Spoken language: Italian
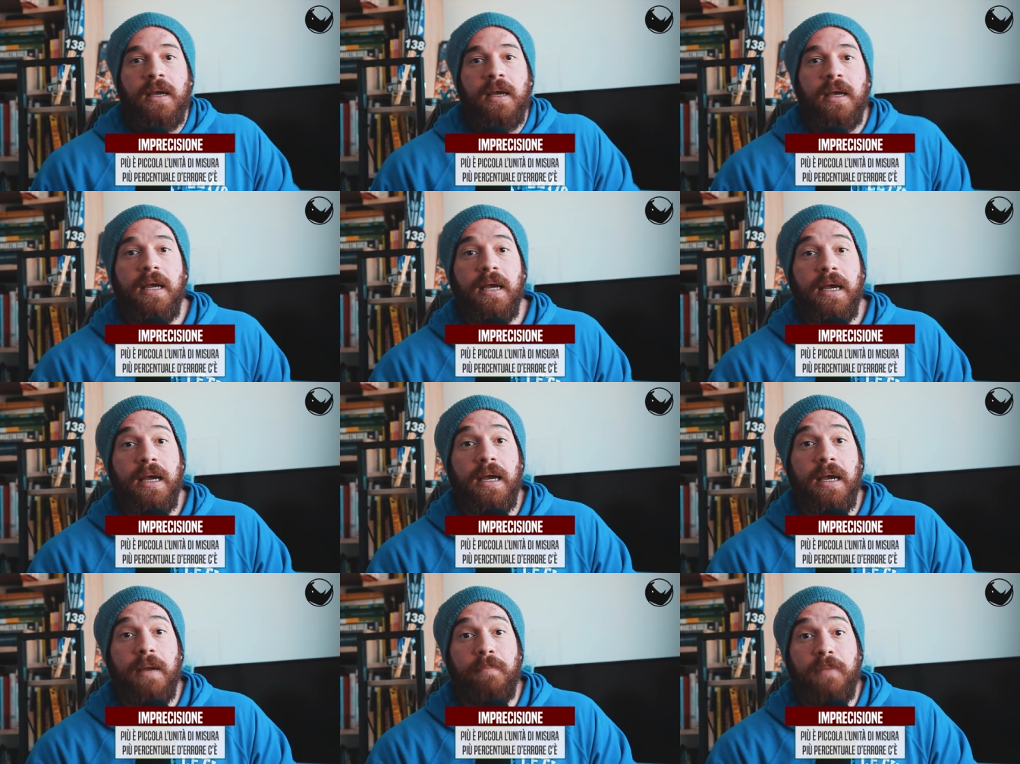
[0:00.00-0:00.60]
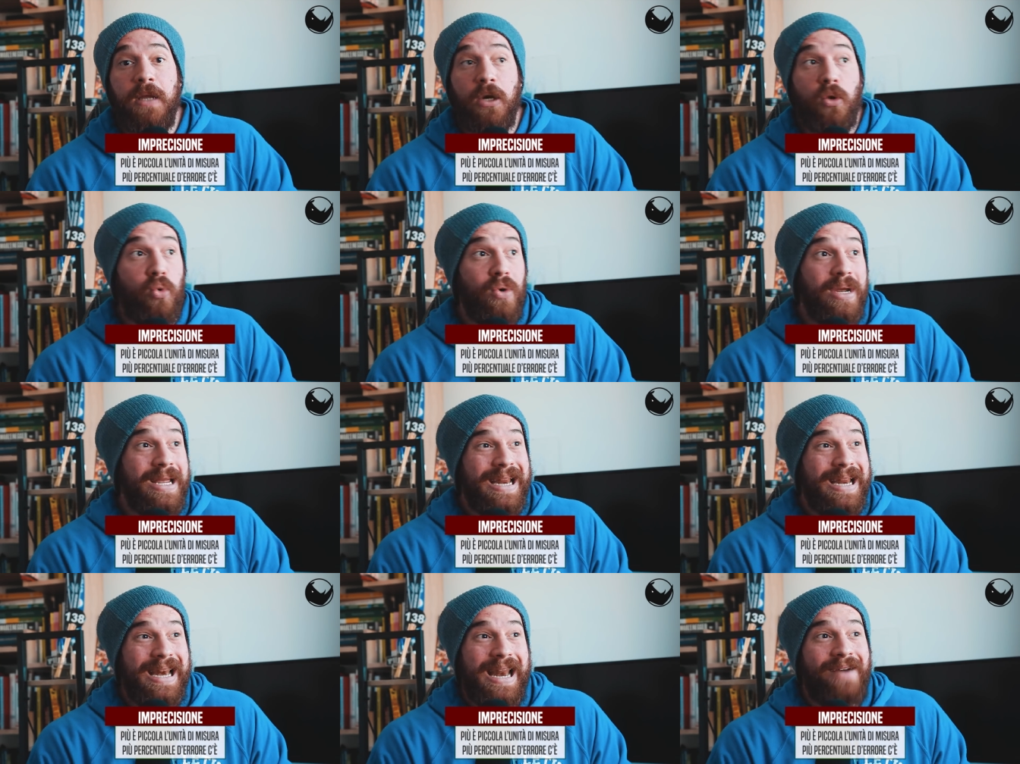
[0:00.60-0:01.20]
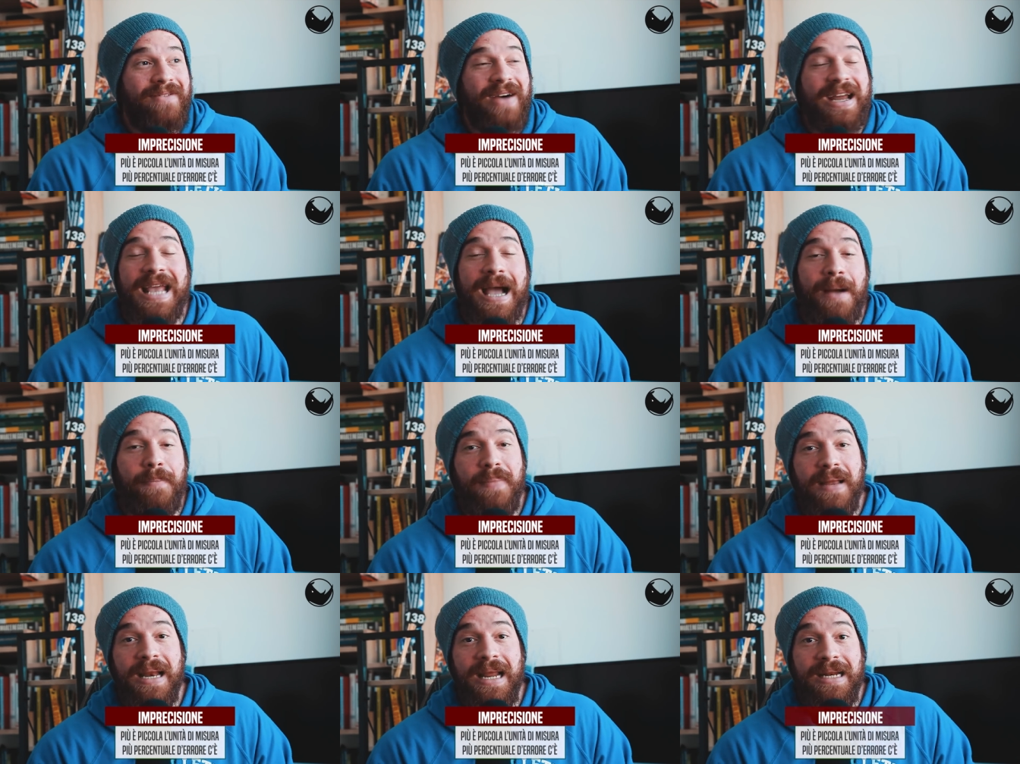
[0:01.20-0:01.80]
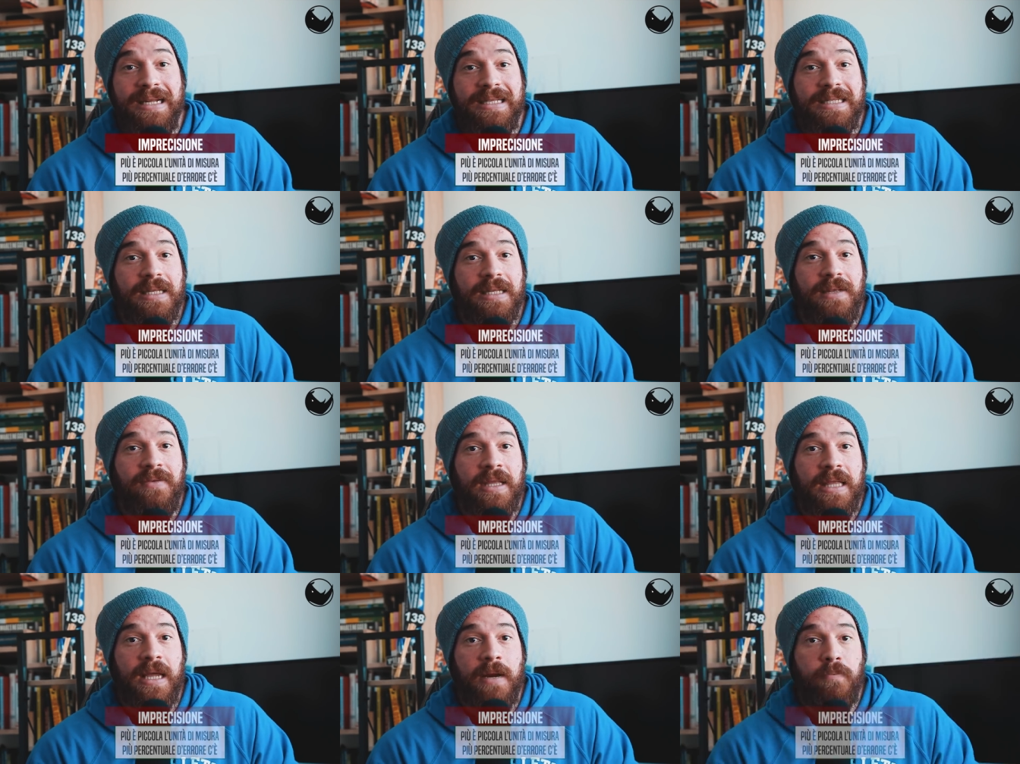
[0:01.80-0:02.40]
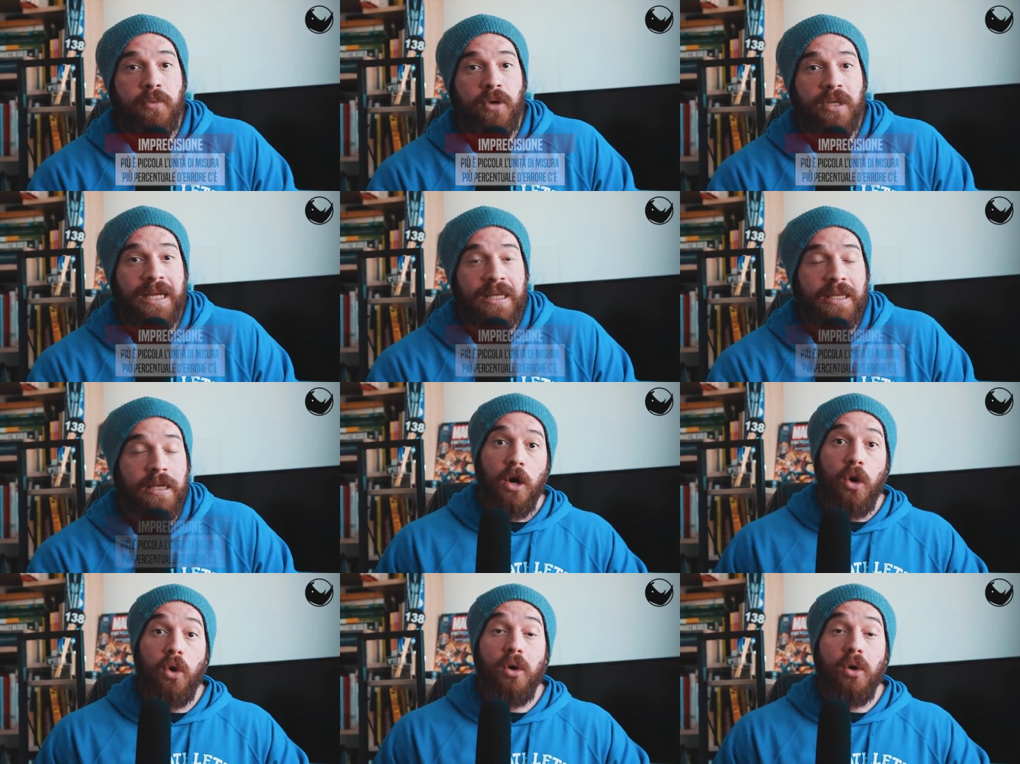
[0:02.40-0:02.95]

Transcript: eh, per cui la variabile inizia a diventare importante.